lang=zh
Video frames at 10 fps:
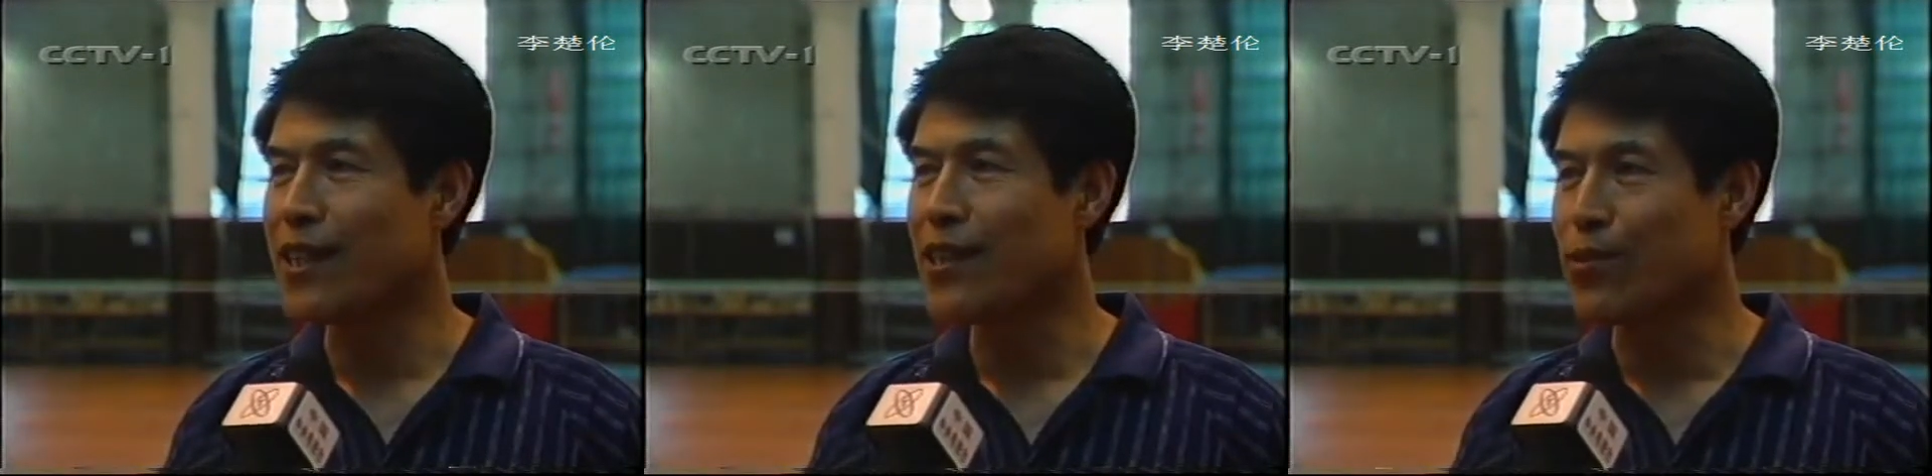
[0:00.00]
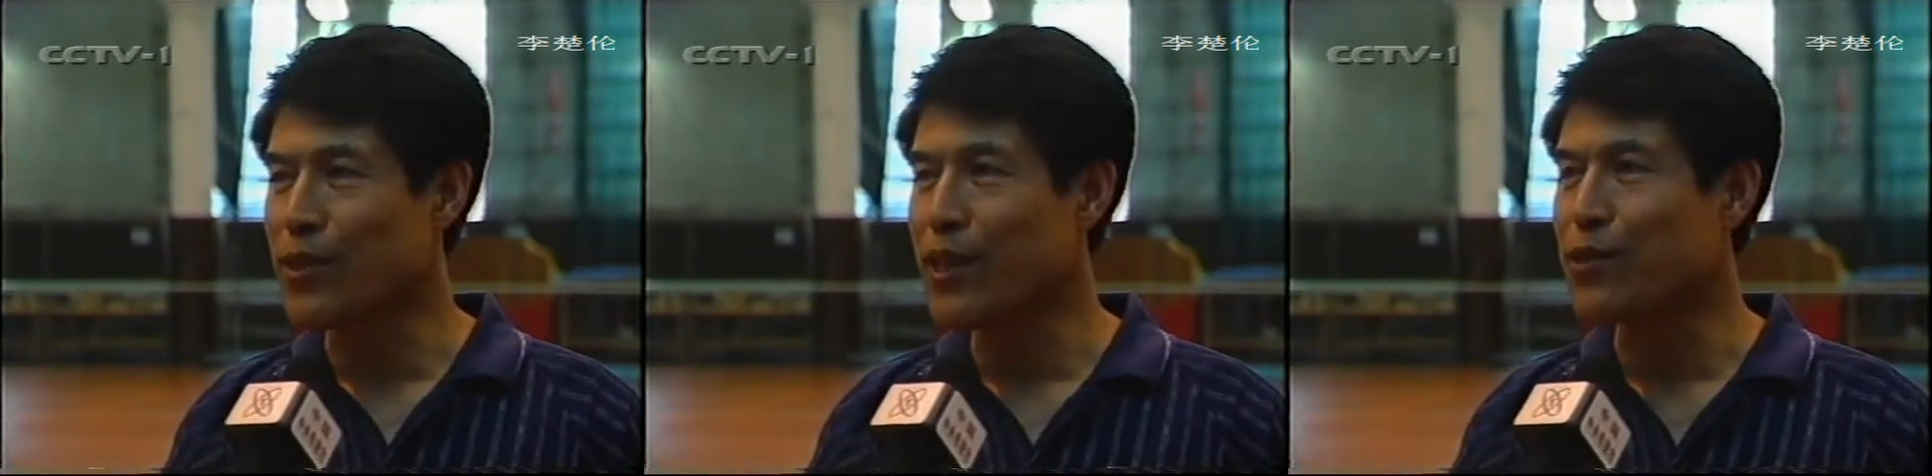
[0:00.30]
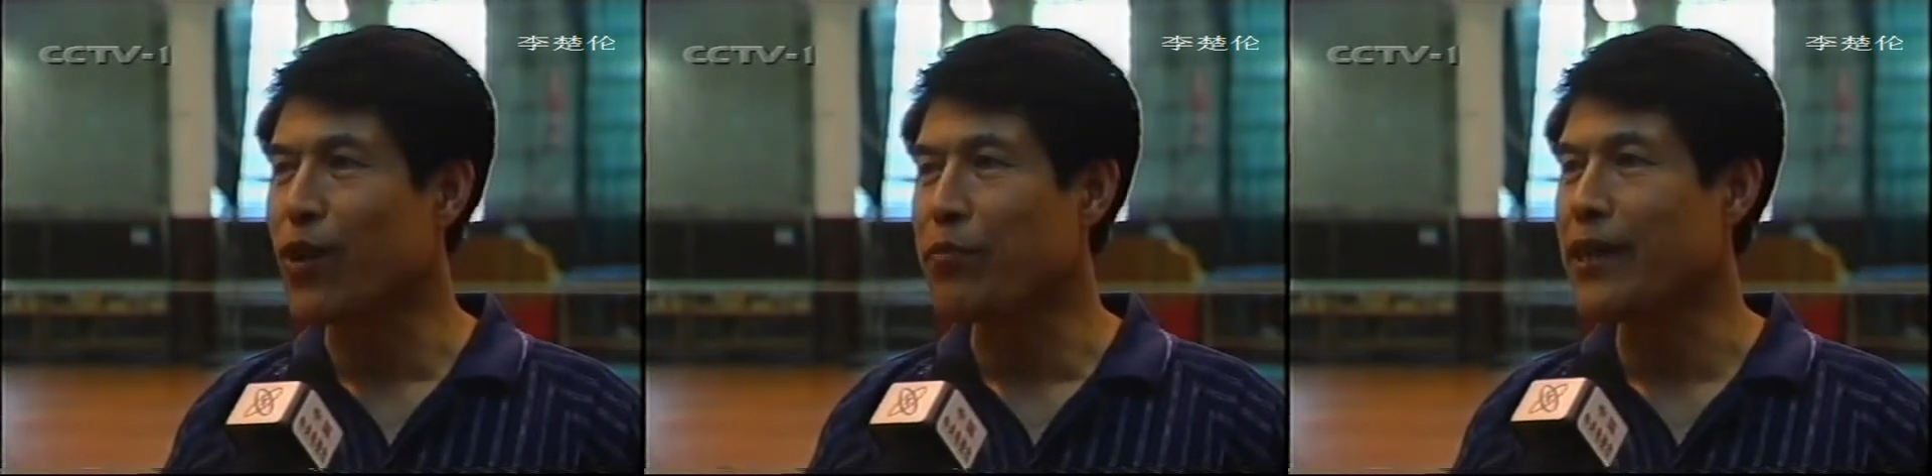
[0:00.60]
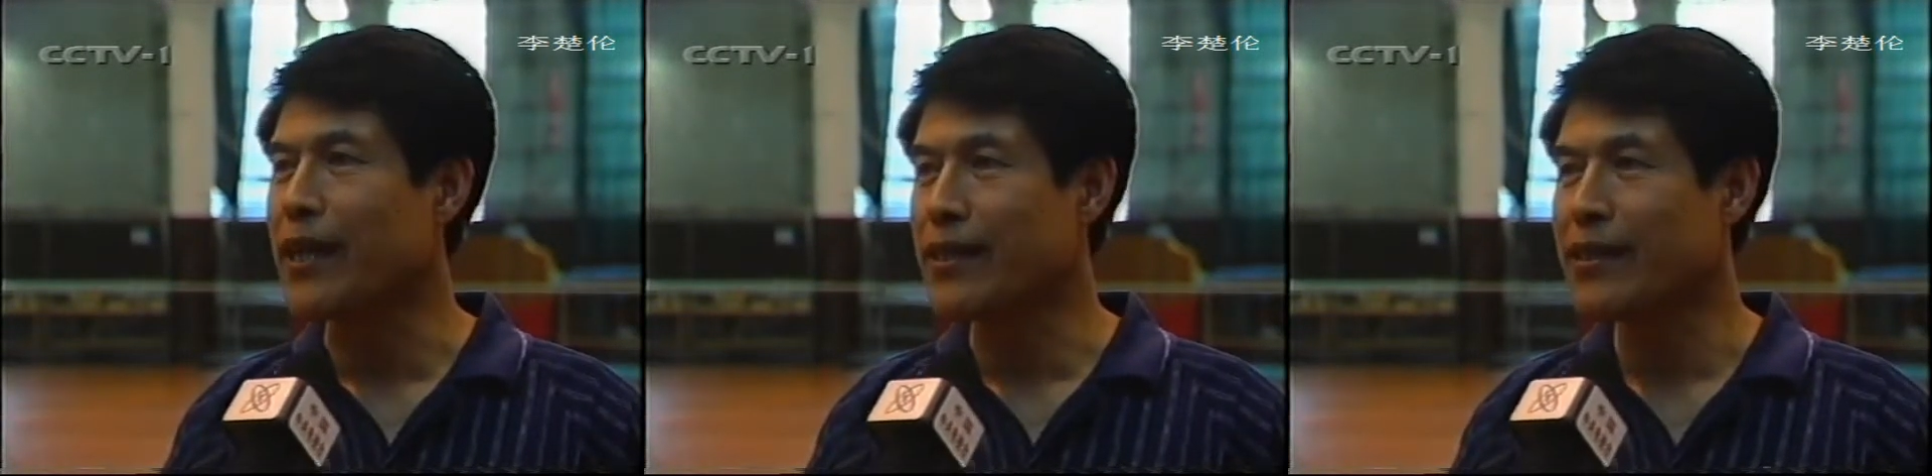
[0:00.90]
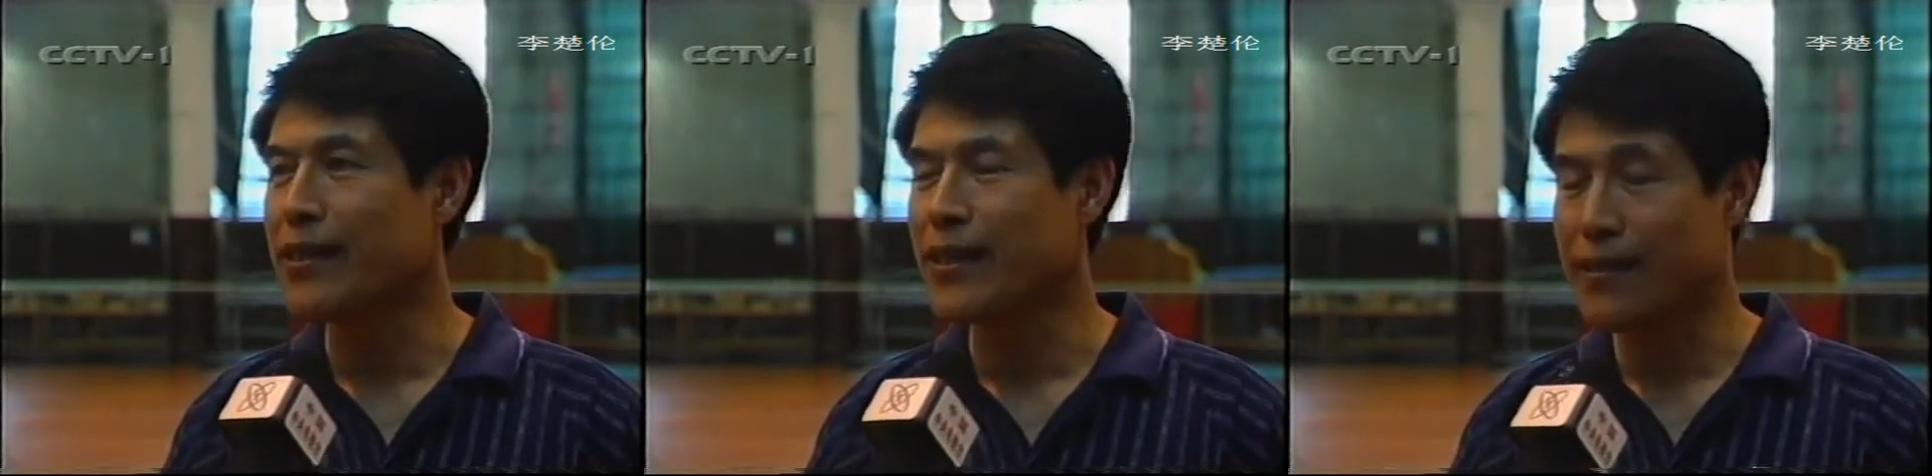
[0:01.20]
也有一个转变，
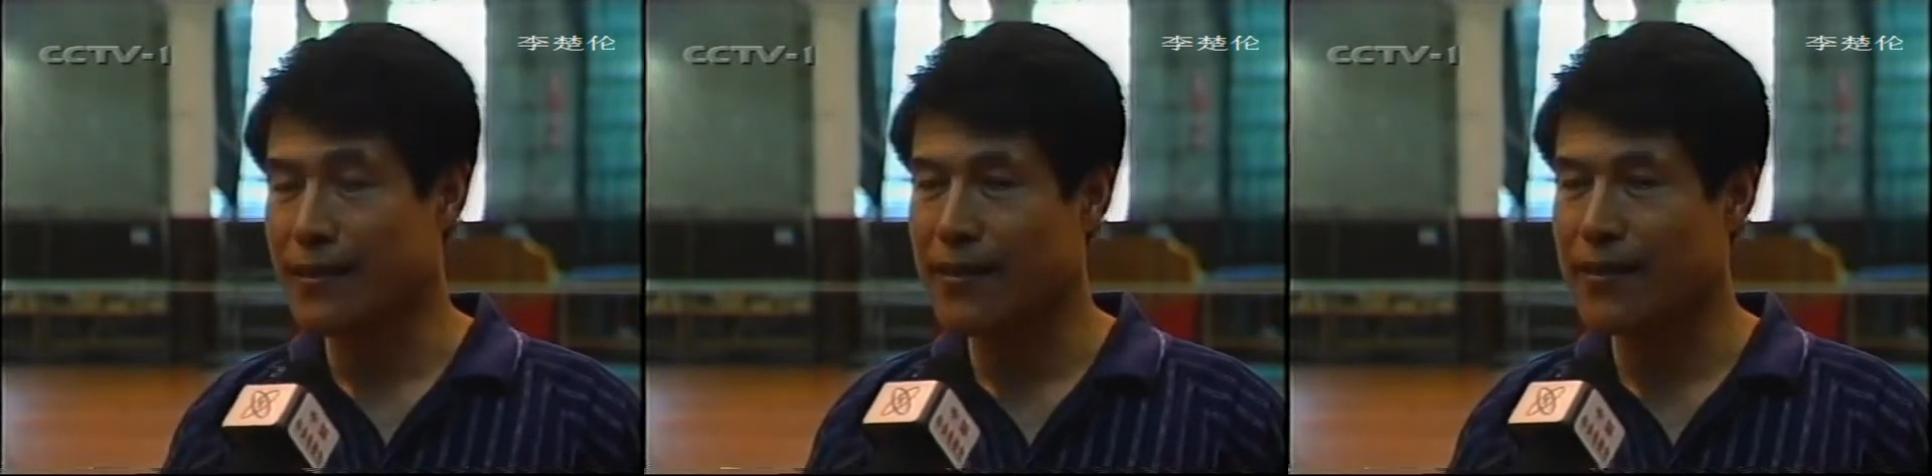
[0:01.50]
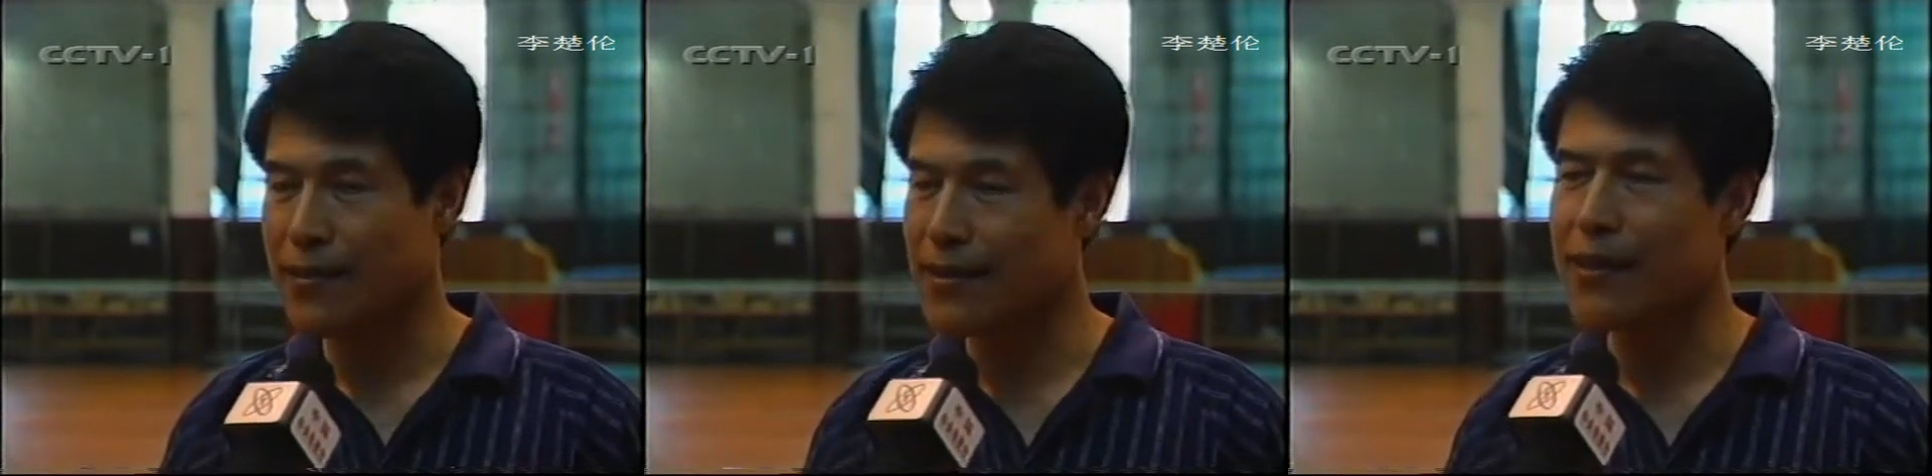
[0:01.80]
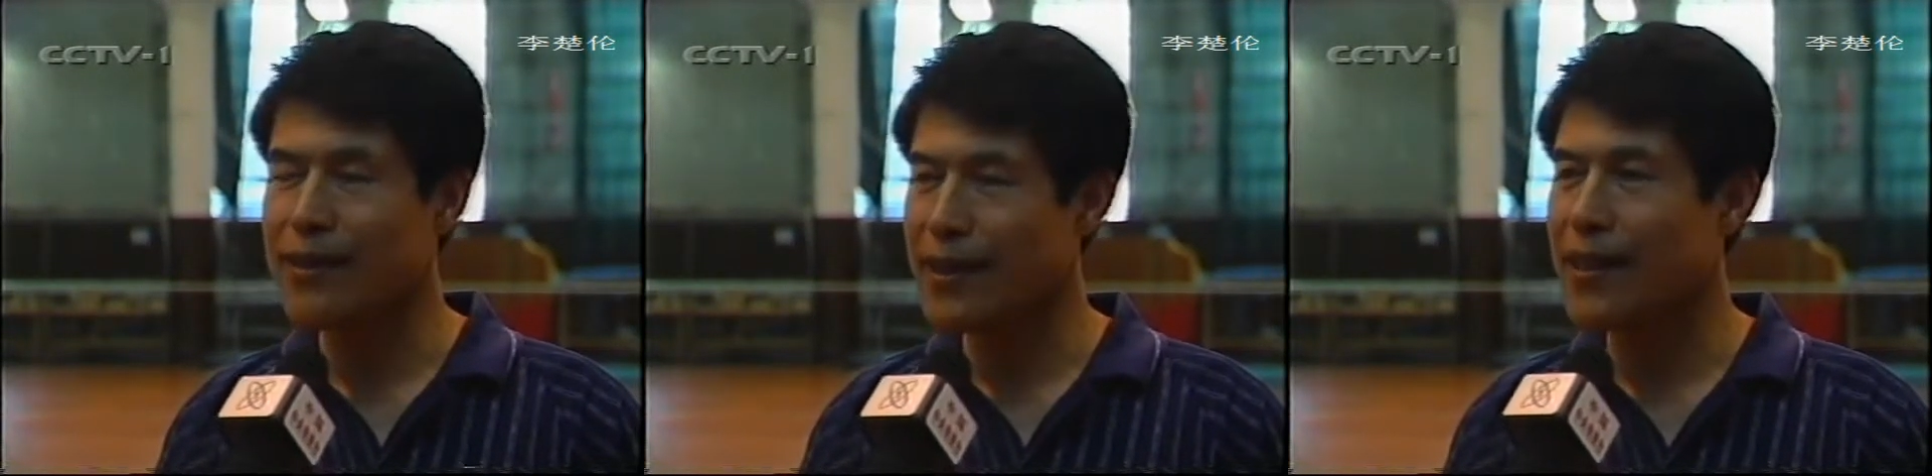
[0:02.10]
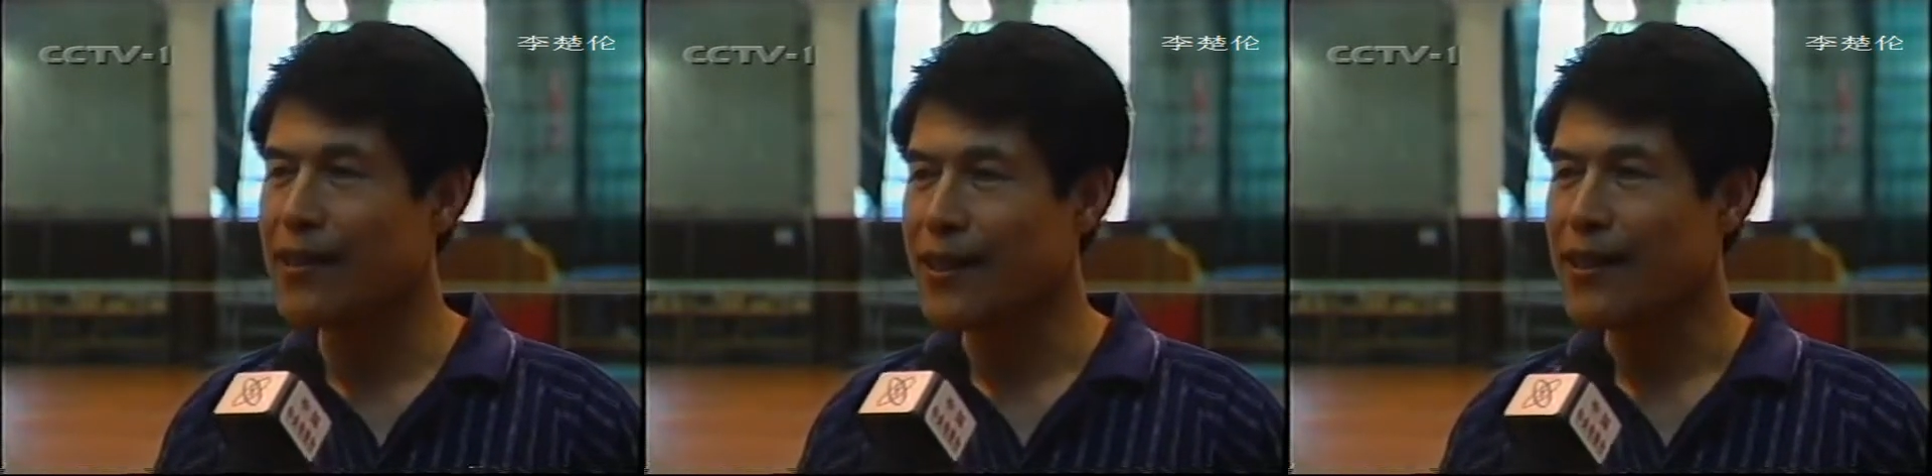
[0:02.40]
是吧？这这这几天，